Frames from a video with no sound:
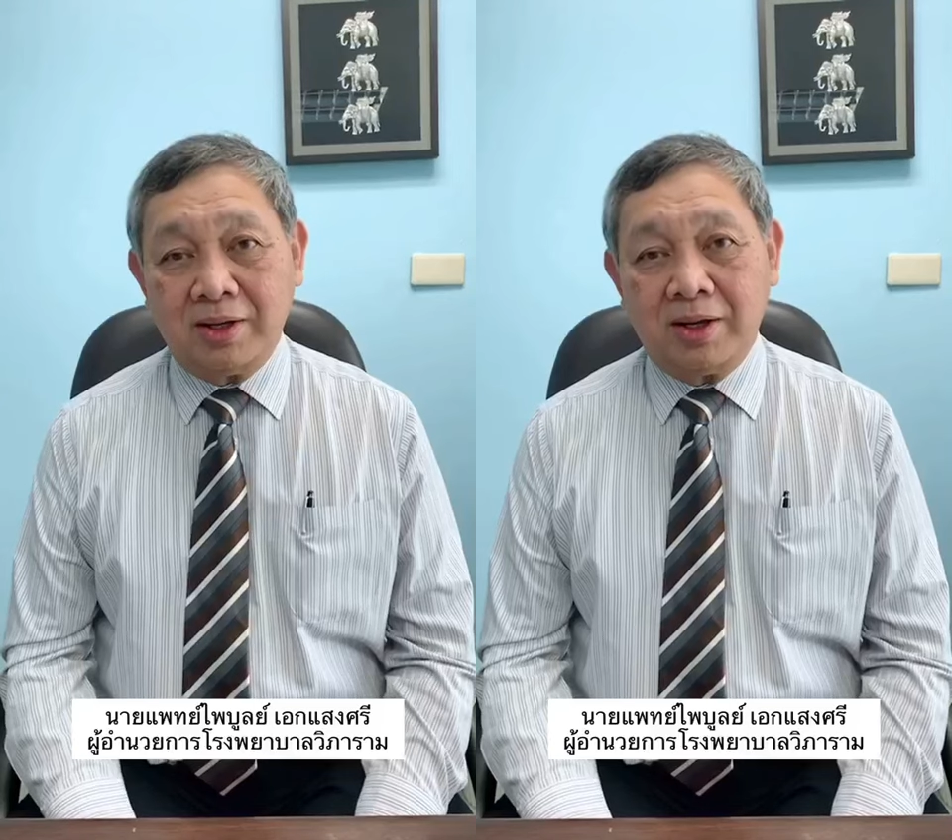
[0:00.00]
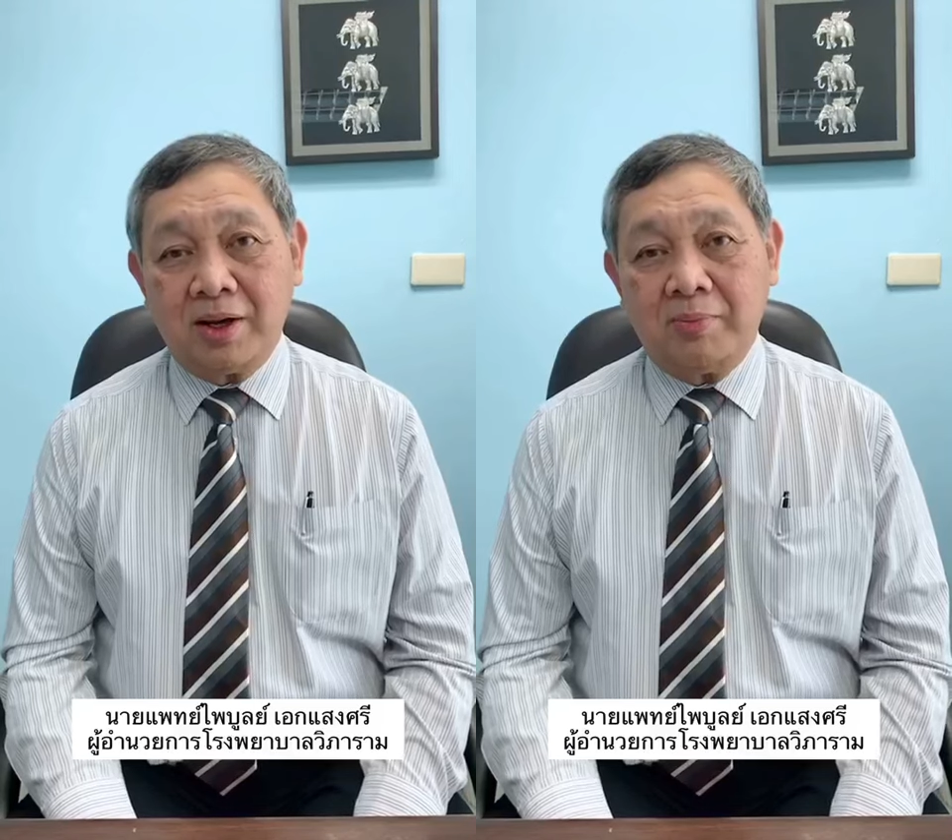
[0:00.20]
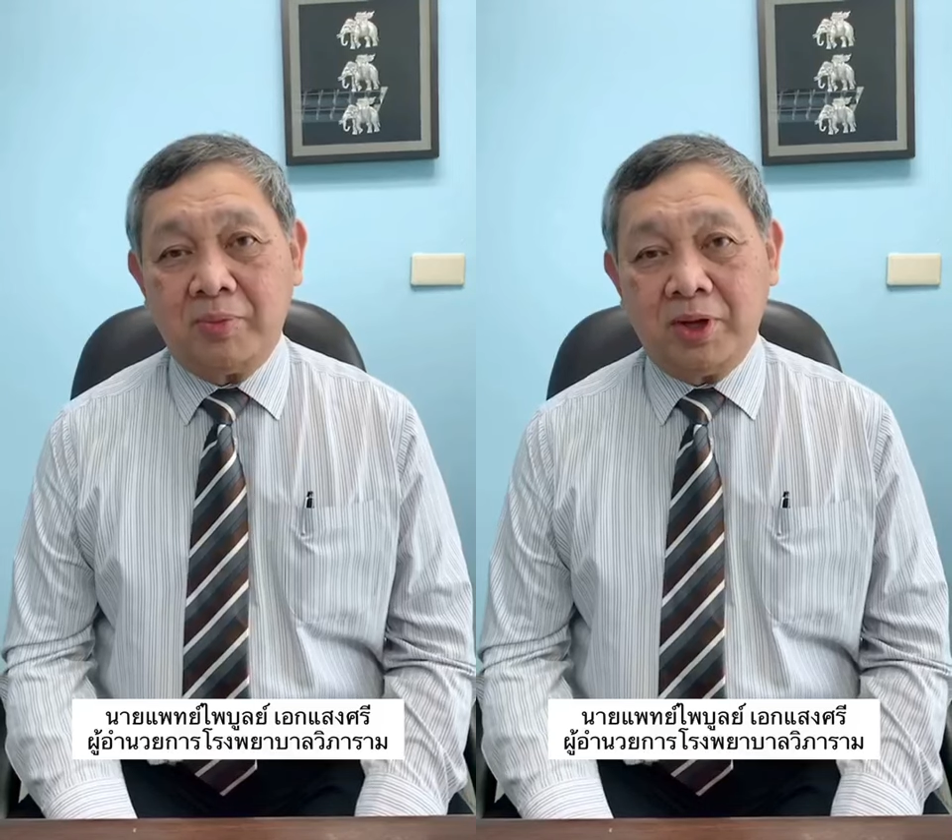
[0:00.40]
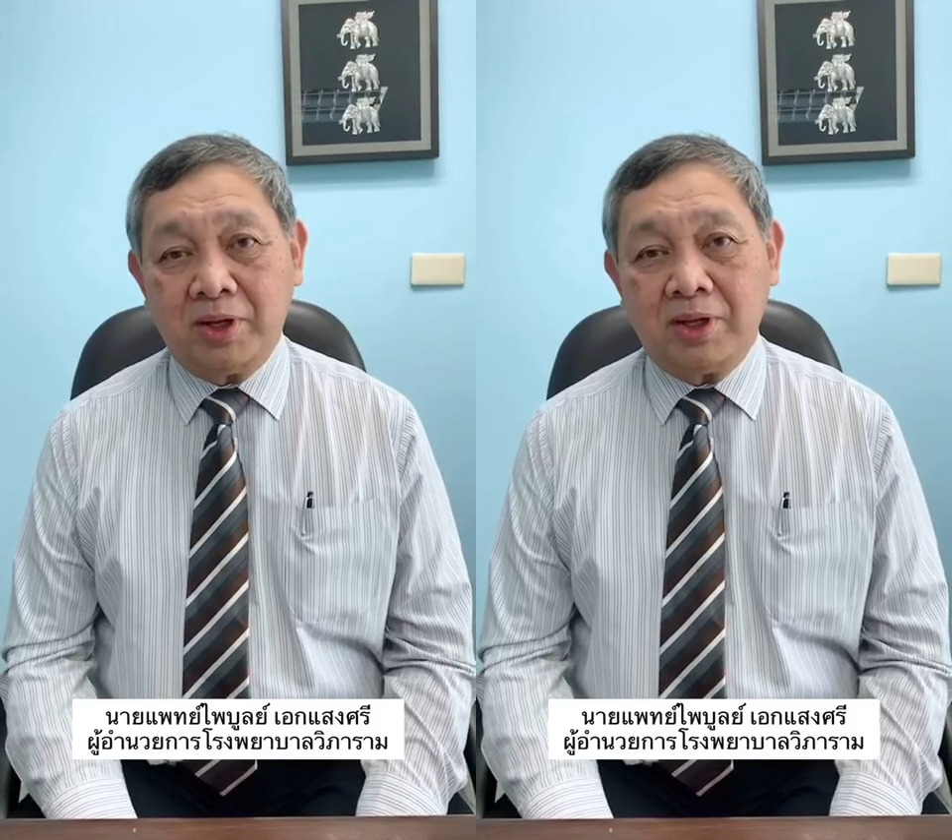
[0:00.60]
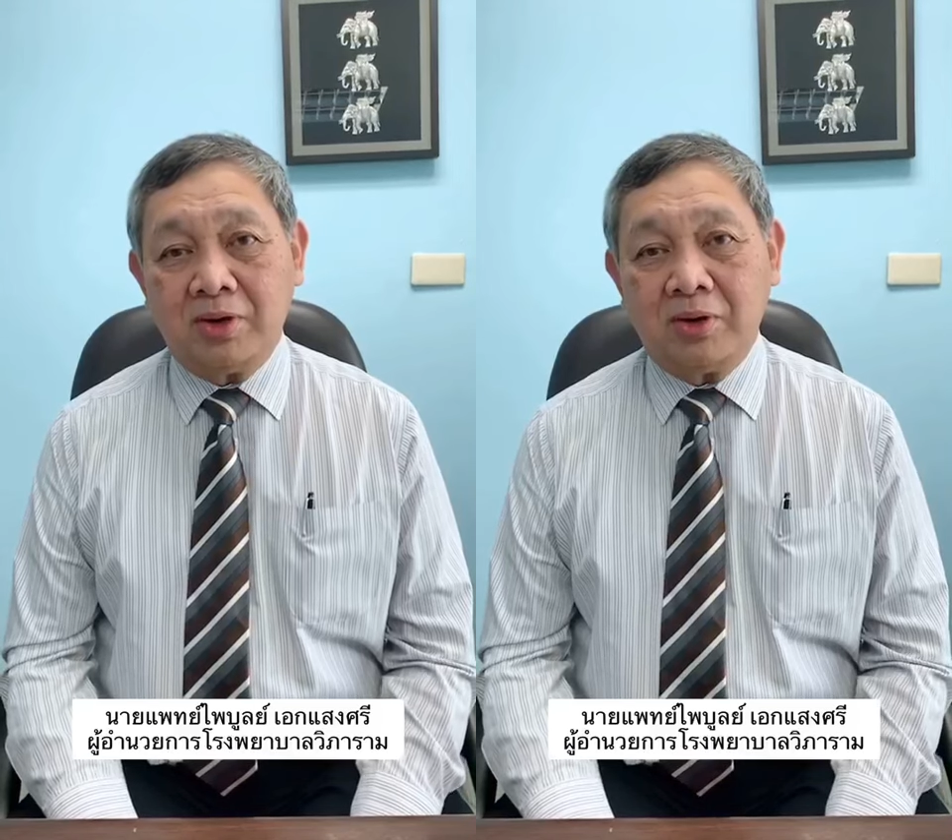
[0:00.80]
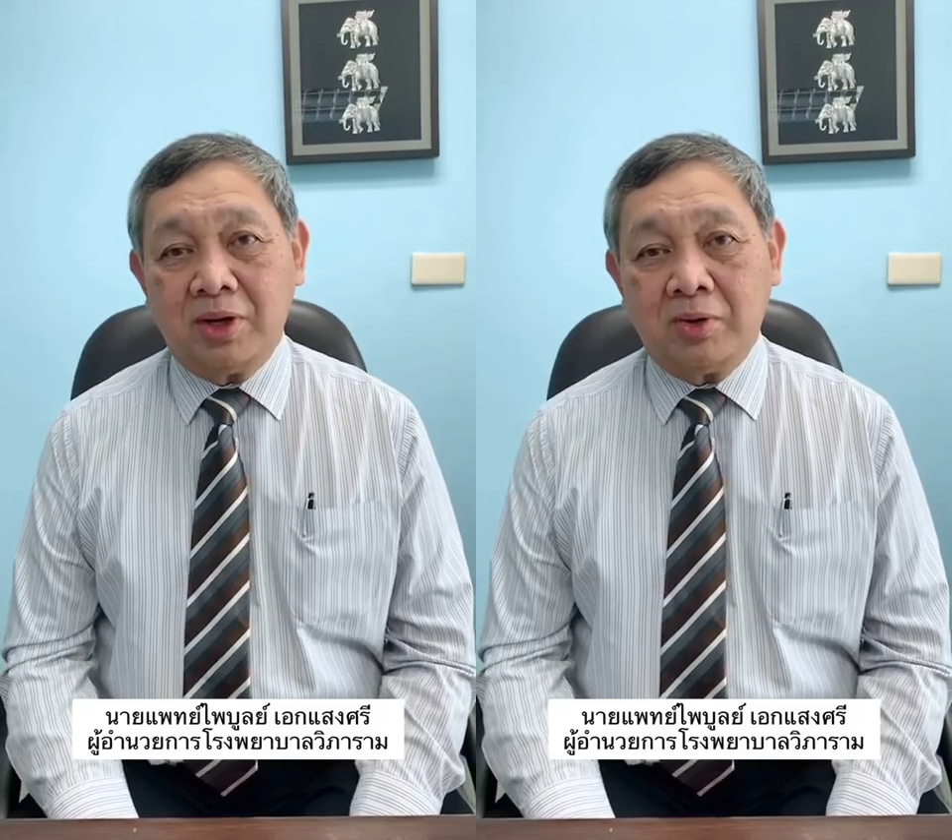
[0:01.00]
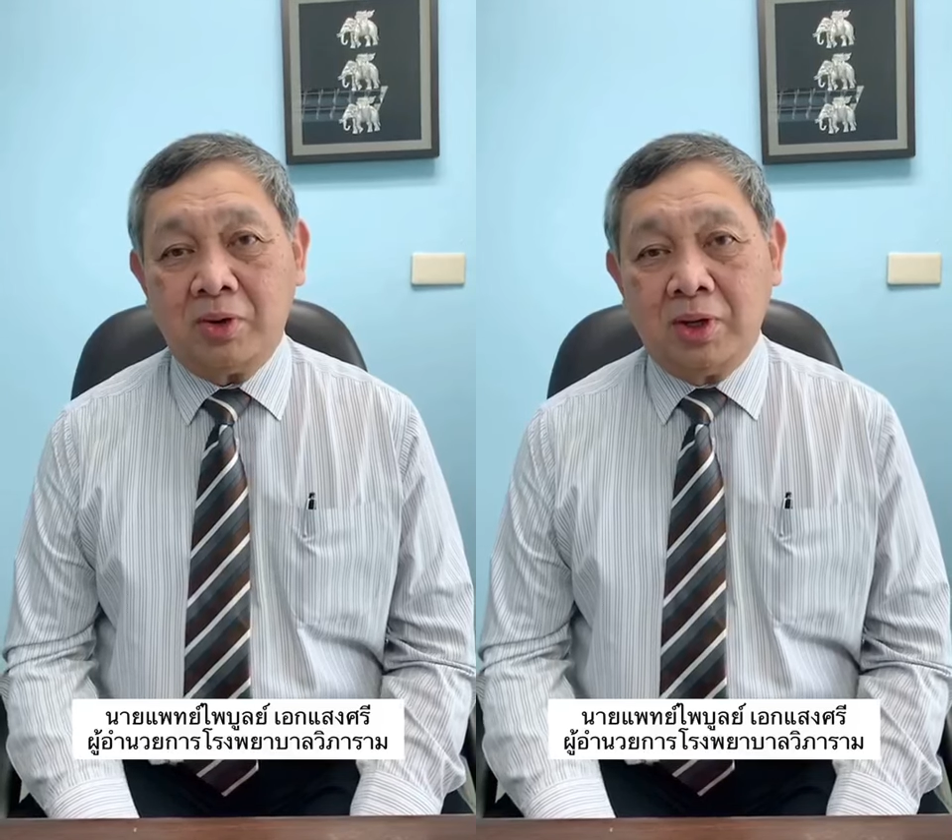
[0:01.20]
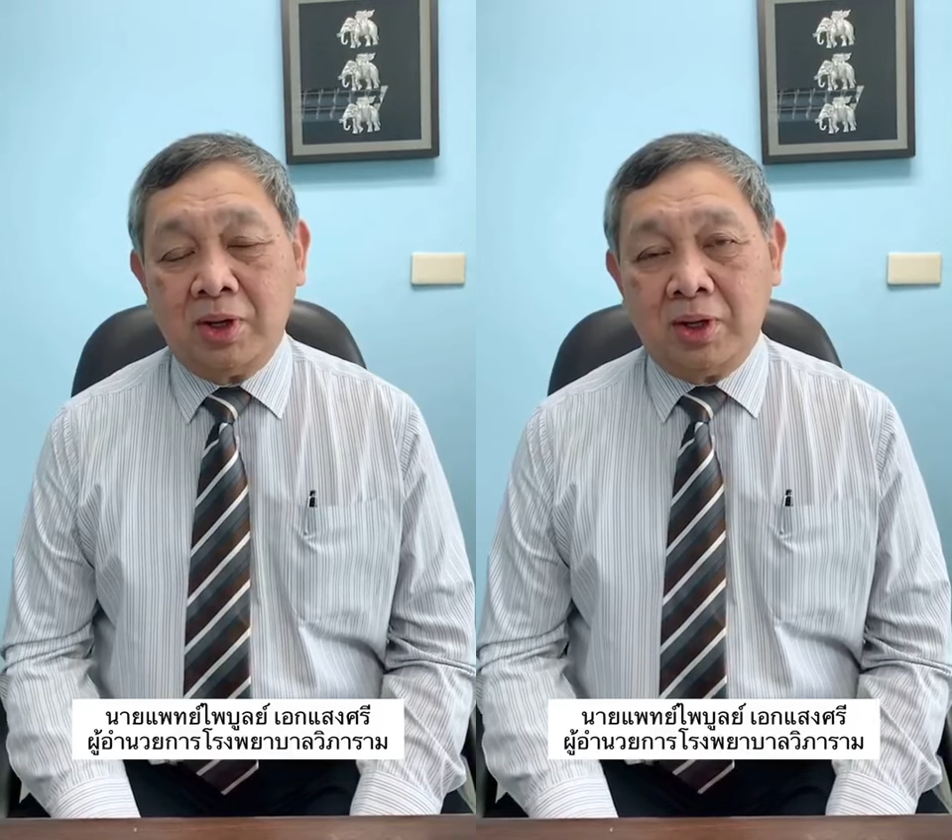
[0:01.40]
นะครับ ในเครือของเรา
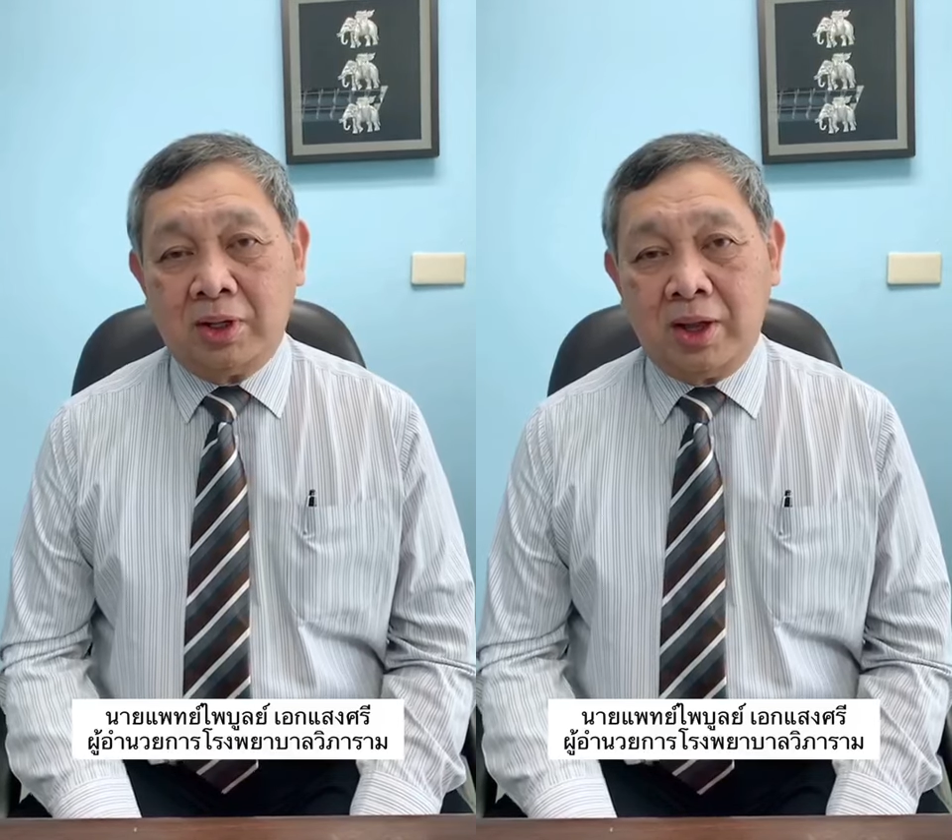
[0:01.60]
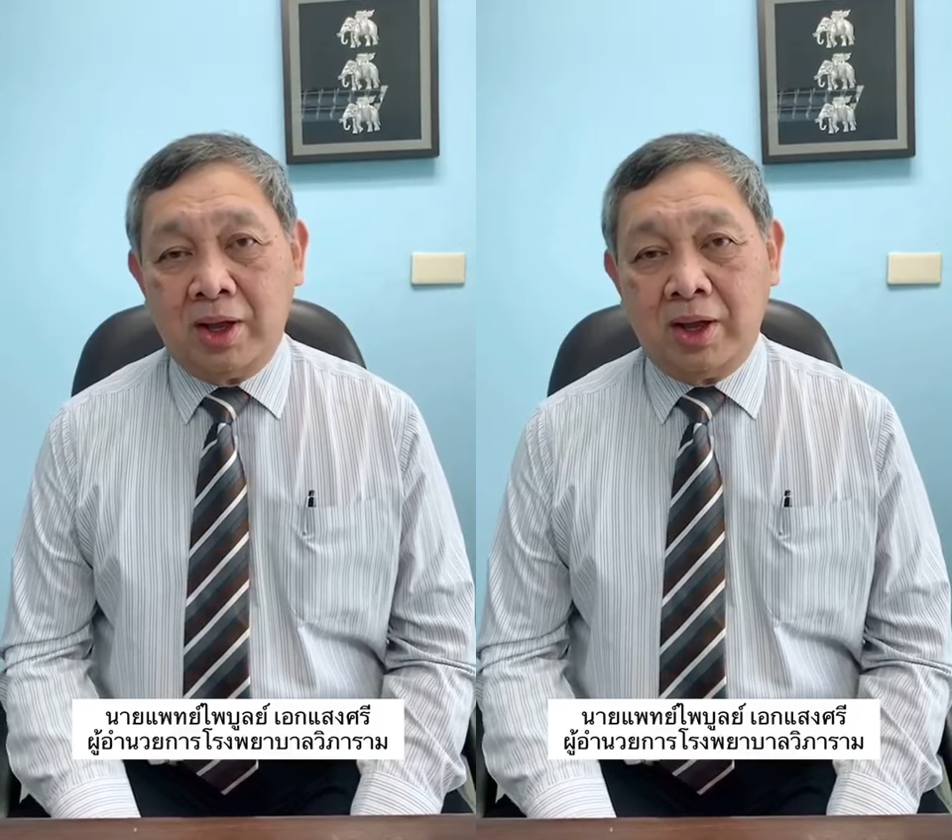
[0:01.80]
แต่